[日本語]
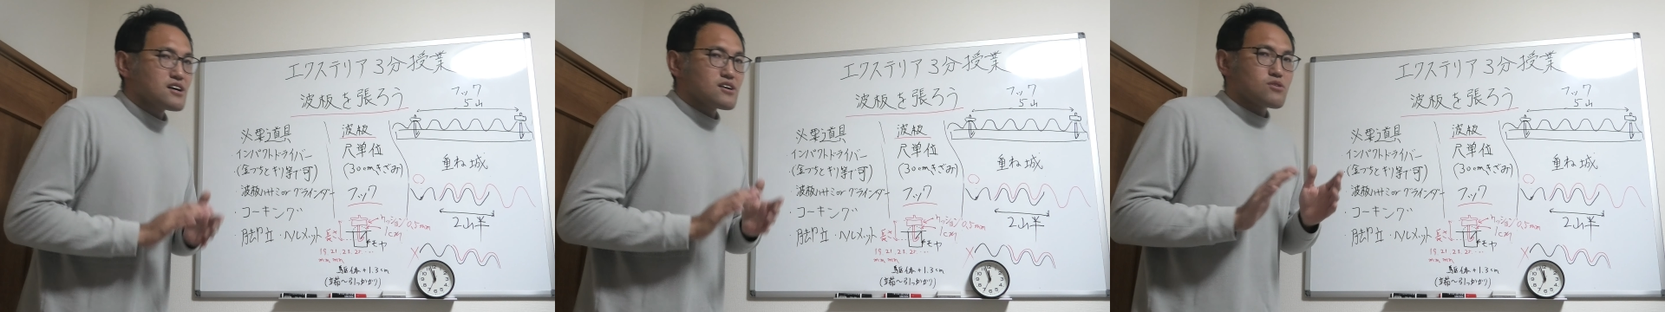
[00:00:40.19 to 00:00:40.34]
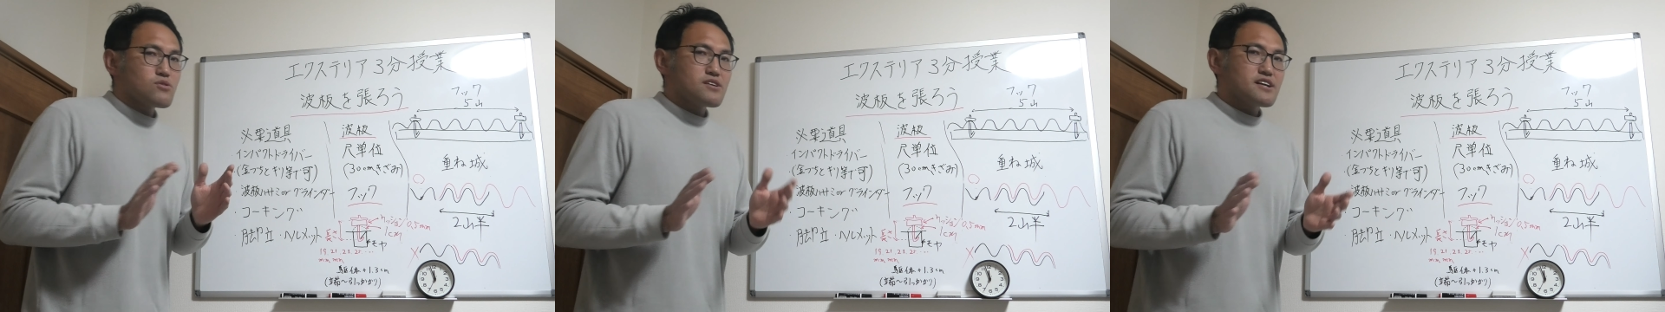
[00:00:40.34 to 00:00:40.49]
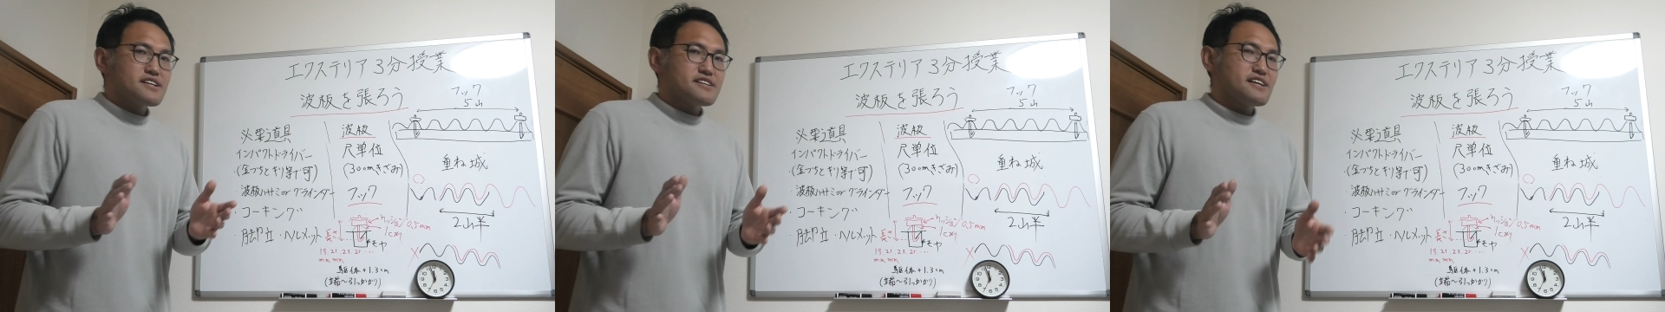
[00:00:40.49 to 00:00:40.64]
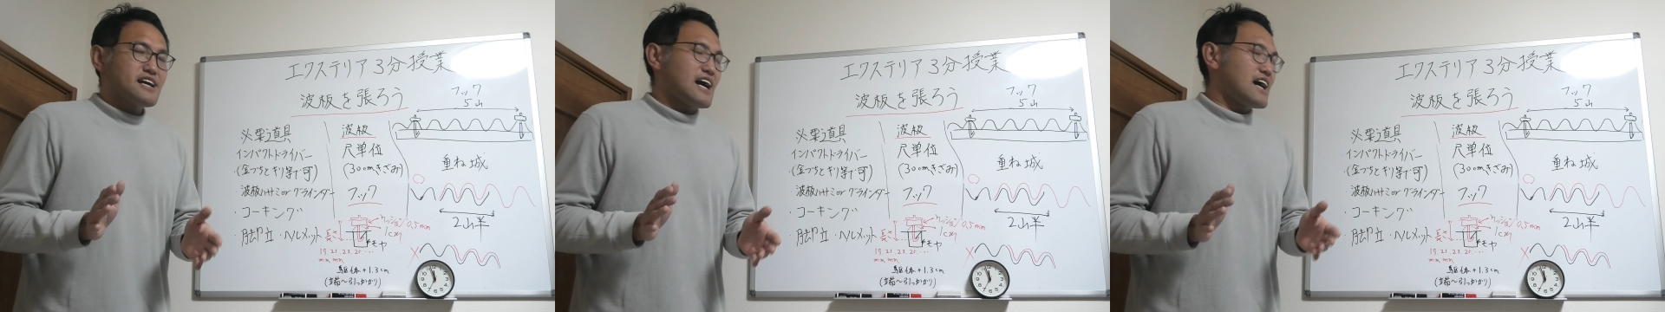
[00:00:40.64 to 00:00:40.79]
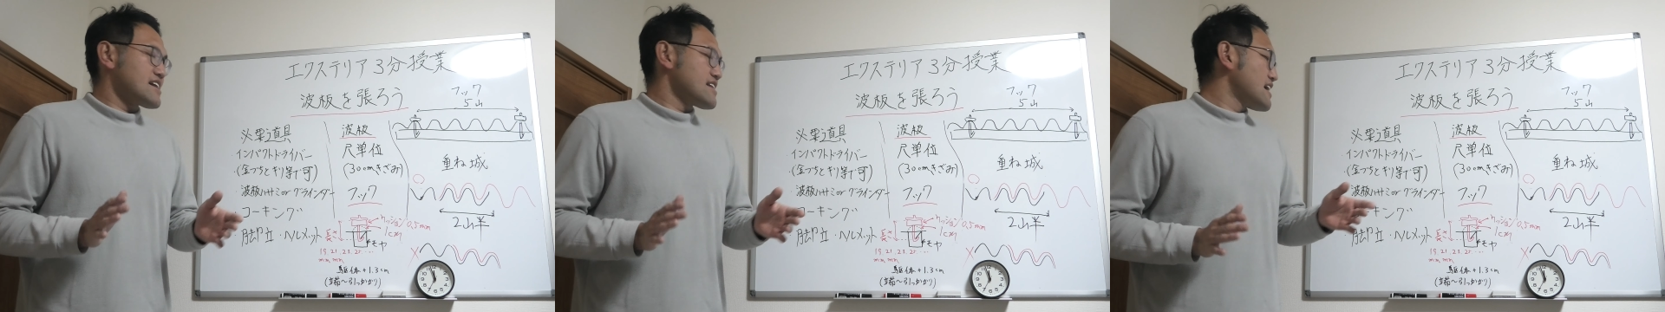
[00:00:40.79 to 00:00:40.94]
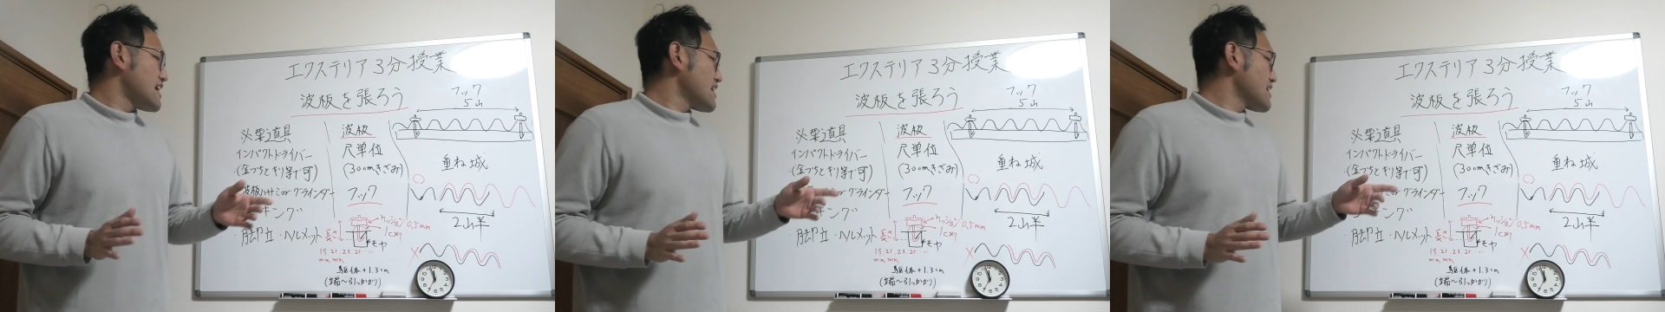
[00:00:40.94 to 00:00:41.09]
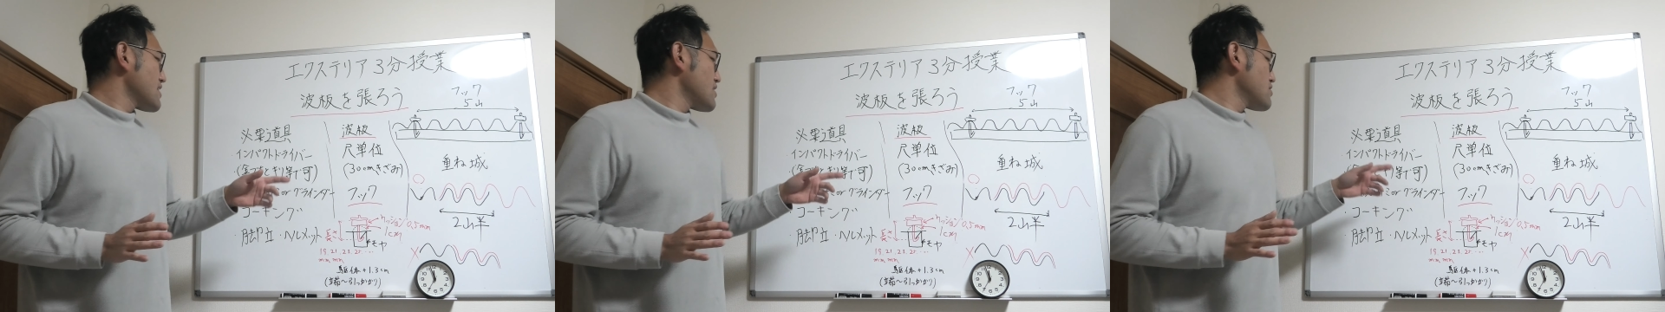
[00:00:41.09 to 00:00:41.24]
これに
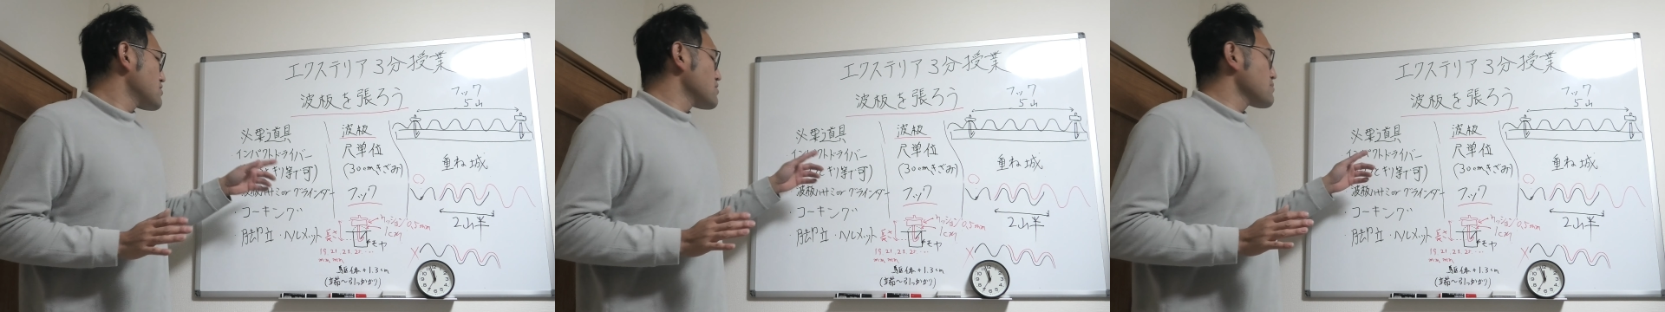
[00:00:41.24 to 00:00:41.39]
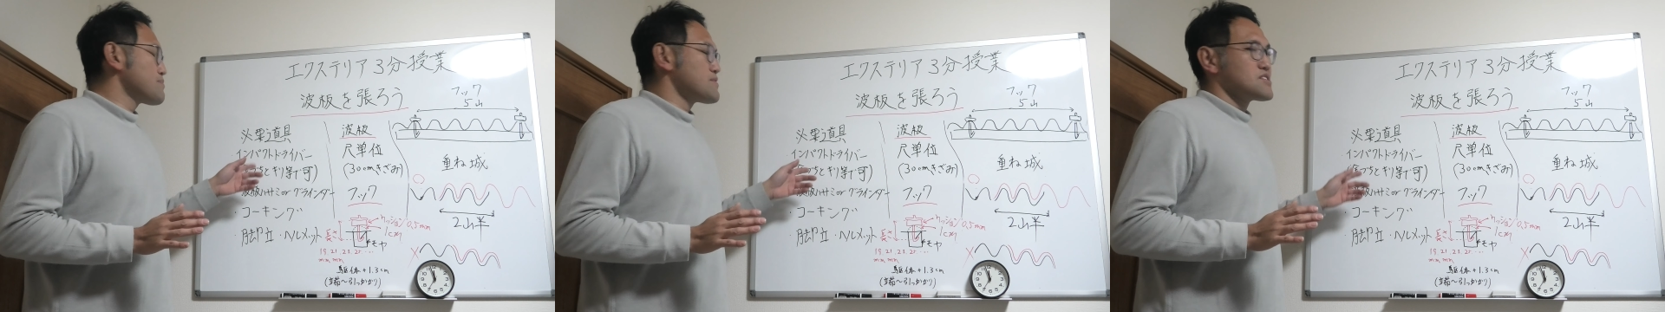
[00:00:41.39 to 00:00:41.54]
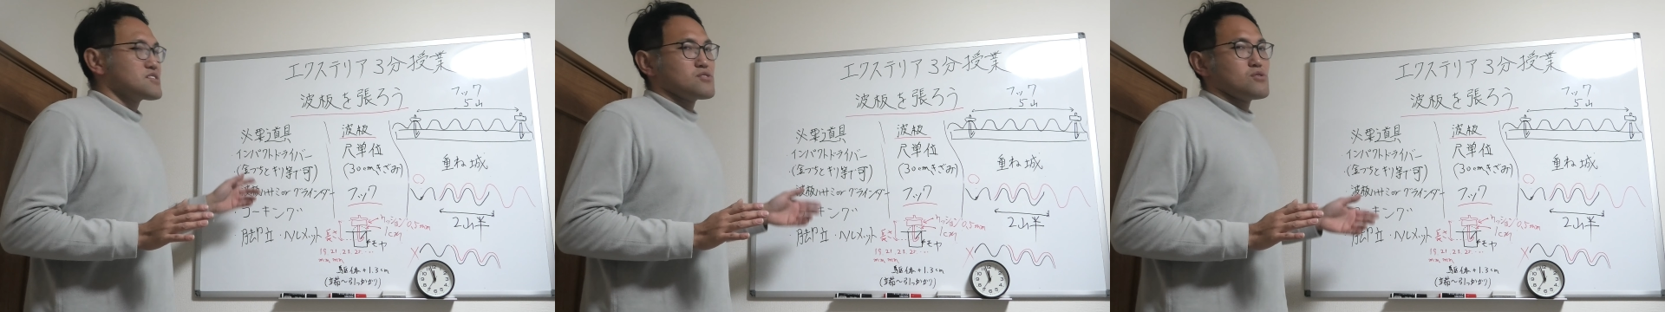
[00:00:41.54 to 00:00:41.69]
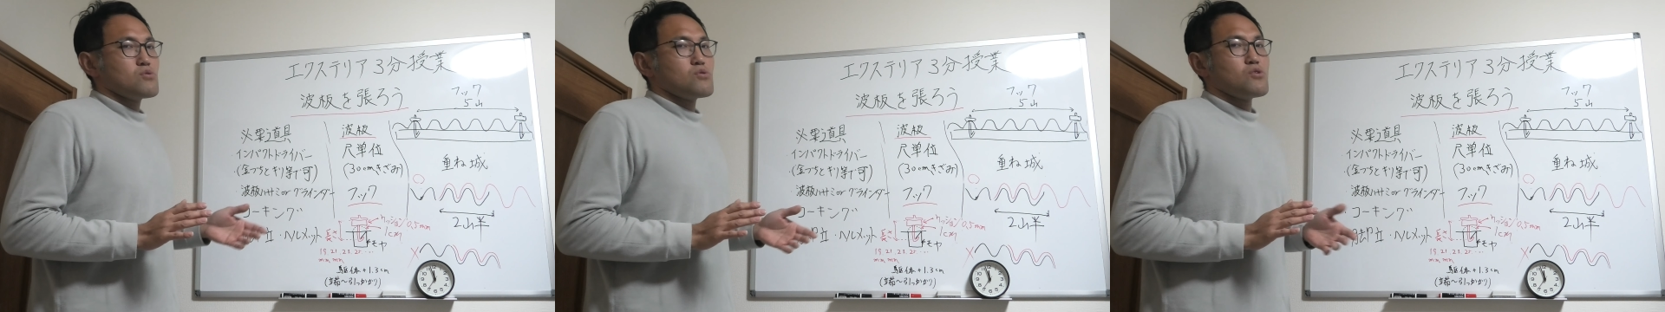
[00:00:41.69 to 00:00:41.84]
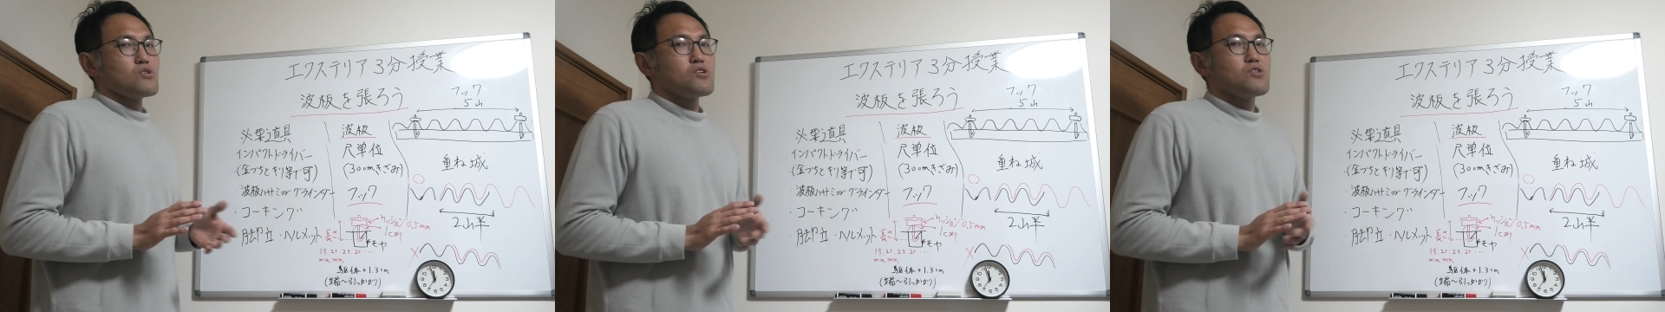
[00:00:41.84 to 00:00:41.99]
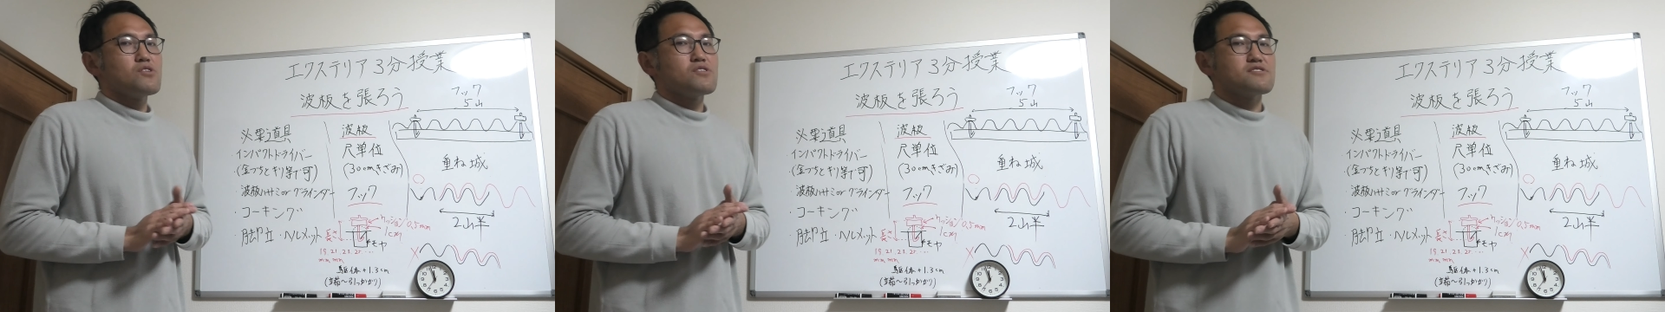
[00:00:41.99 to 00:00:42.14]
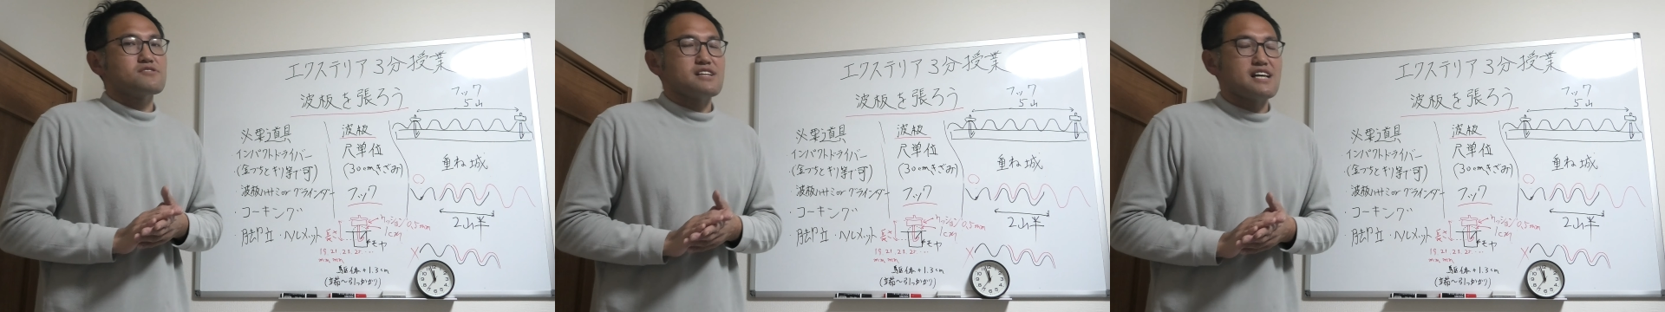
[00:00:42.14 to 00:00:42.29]
穴開け用のピットをご
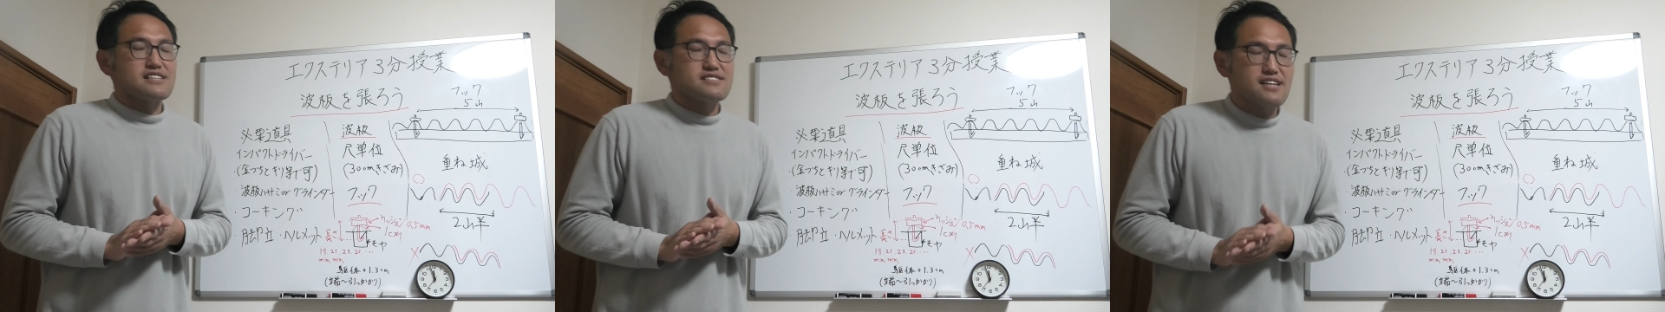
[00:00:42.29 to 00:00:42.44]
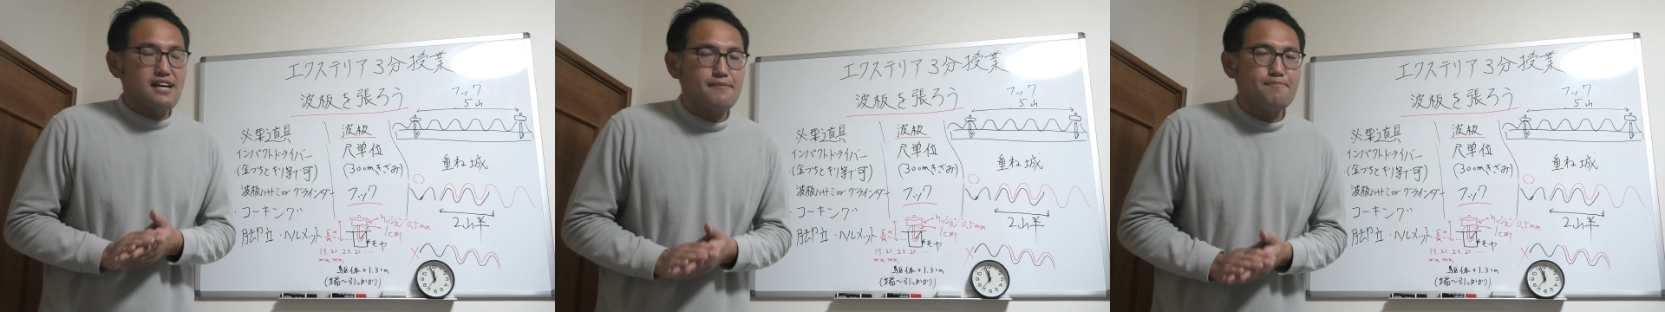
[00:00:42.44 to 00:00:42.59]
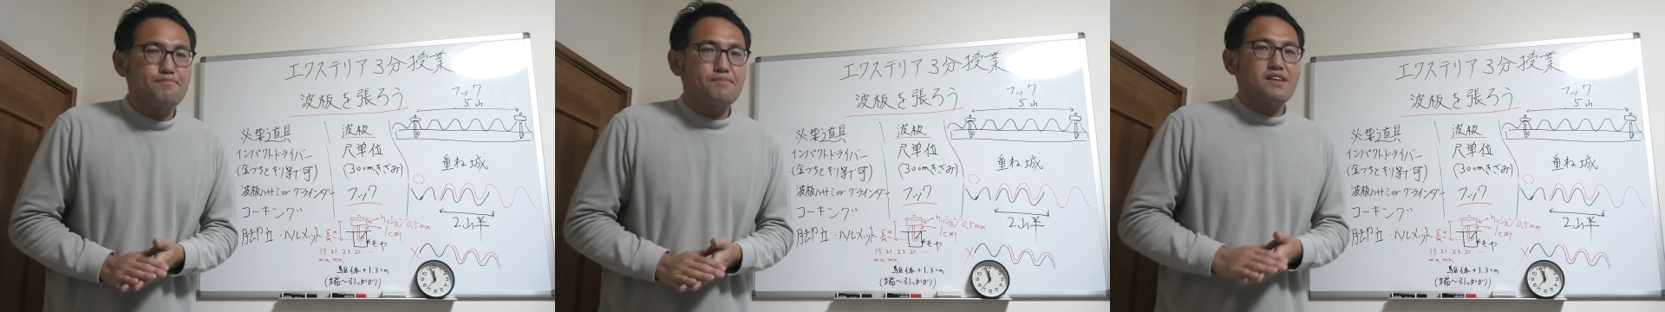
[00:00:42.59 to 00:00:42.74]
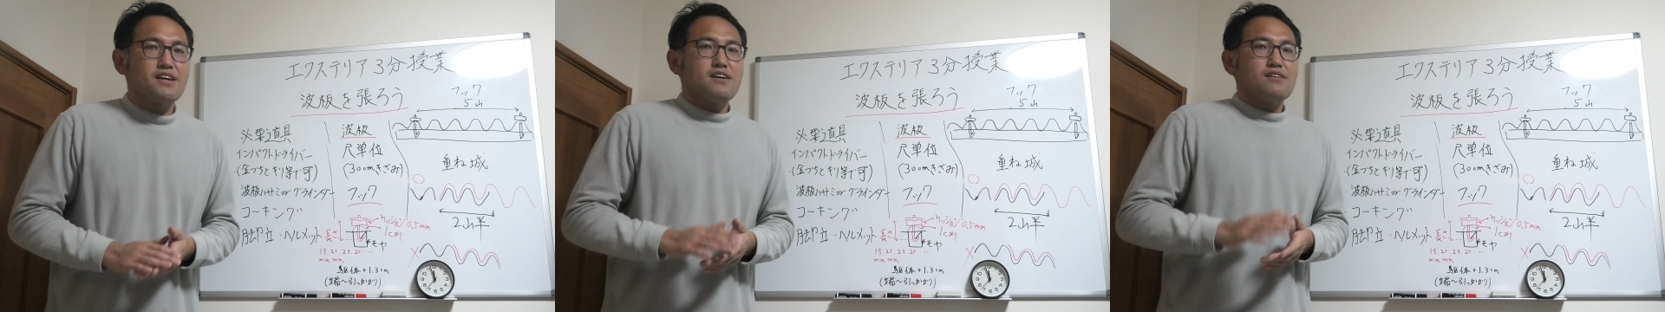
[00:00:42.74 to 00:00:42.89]
用意ください。